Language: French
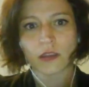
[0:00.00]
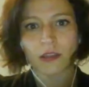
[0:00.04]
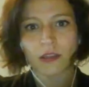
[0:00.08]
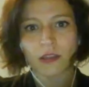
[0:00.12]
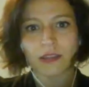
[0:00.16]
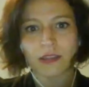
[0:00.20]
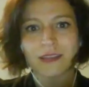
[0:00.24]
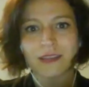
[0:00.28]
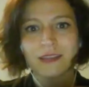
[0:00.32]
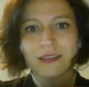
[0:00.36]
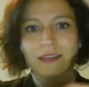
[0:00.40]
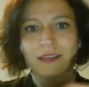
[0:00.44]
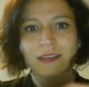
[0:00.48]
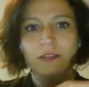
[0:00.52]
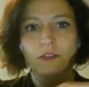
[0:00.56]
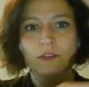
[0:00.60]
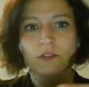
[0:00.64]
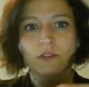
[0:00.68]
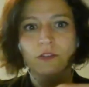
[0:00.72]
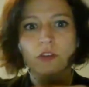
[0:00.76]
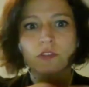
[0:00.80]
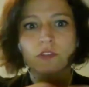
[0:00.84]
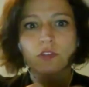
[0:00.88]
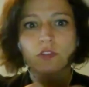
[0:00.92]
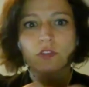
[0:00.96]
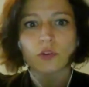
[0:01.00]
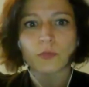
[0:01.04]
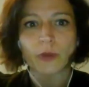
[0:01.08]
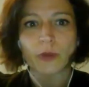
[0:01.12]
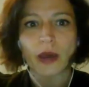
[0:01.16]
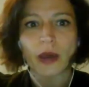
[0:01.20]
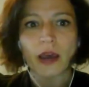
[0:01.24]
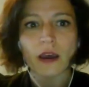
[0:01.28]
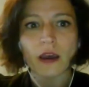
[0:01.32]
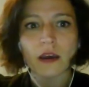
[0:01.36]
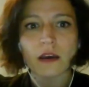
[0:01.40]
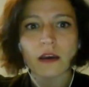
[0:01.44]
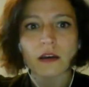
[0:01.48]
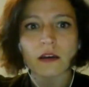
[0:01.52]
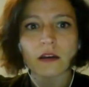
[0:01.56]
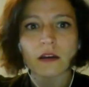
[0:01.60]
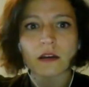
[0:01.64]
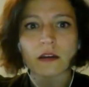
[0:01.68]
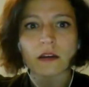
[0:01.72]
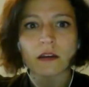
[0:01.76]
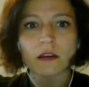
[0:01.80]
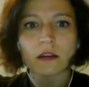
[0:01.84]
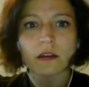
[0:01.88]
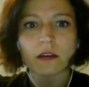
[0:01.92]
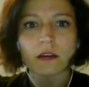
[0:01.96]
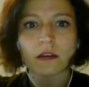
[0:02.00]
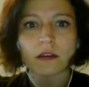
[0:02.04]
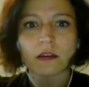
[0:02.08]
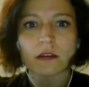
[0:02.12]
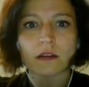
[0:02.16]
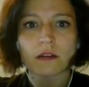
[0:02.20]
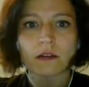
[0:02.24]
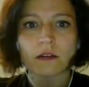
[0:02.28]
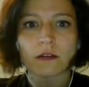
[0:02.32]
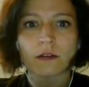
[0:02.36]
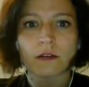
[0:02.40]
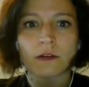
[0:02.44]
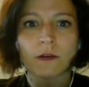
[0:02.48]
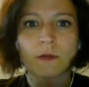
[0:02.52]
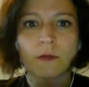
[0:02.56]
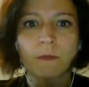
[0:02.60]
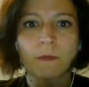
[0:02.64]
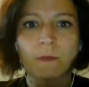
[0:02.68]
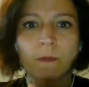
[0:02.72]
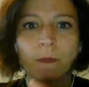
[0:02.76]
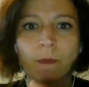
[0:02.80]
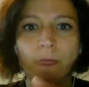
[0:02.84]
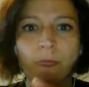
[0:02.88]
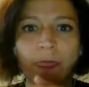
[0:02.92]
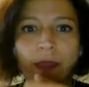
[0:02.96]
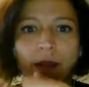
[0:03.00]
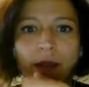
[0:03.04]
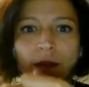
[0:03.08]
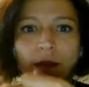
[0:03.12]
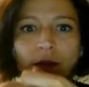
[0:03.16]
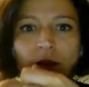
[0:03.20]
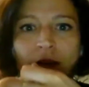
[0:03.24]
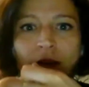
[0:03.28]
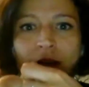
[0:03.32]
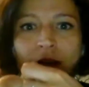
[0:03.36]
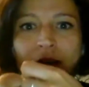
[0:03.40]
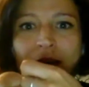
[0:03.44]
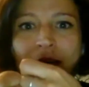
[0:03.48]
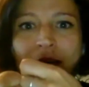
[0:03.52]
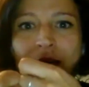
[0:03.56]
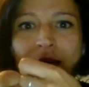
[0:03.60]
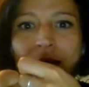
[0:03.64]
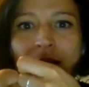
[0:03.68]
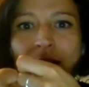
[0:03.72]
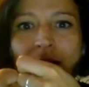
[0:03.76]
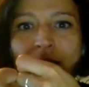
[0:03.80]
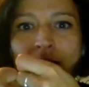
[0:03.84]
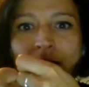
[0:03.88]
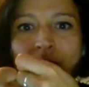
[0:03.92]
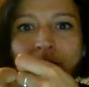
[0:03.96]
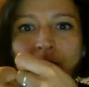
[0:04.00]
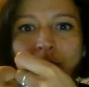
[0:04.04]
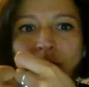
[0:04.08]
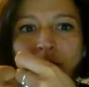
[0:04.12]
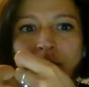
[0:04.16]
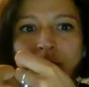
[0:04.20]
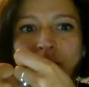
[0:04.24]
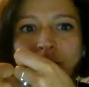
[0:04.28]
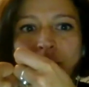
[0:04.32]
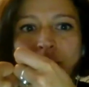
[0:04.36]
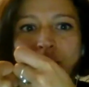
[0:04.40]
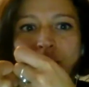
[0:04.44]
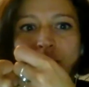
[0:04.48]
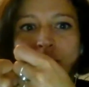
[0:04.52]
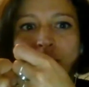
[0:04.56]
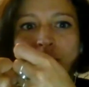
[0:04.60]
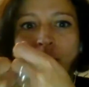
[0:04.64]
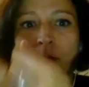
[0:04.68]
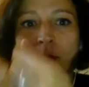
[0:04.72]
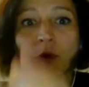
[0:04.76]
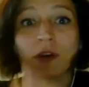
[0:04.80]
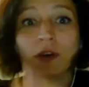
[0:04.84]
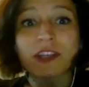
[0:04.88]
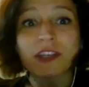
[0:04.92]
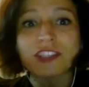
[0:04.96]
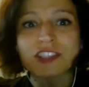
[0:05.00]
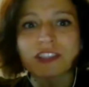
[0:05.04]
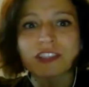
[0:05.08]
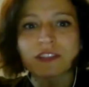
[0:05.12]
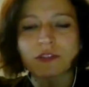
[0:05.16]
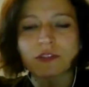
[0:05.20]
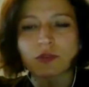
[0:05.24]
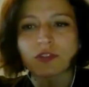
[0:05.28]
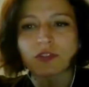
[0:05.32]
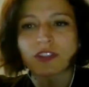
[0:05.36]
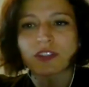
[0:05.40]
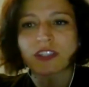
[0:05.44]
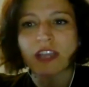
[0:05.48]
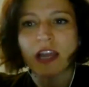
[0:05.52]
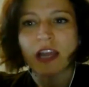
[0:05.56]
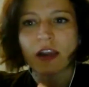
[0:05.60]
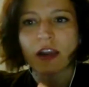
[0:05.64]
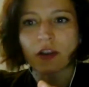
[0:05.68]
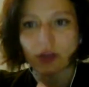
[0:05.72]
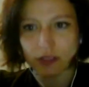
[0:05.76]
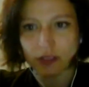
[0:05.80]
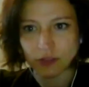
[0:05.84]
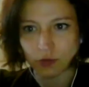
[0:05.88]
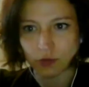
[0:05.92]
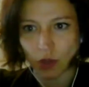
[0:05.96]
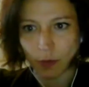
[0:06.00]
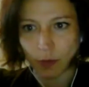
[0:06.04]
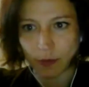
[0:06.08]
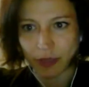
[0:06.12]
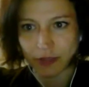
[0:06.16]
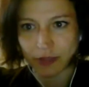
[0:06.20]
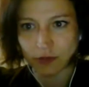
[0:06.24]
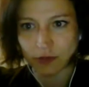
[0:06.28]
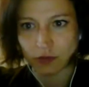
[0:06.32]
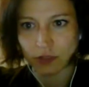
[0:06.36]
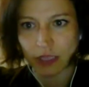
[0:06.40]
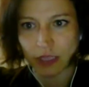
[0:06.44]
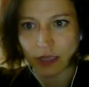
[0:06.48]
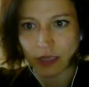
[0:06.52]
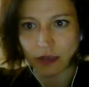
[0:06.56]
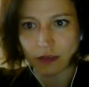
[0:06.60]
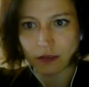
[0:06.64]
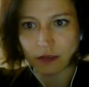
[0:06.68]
et d'autre part, euh, leur origine sociale, leur histoire personnelle.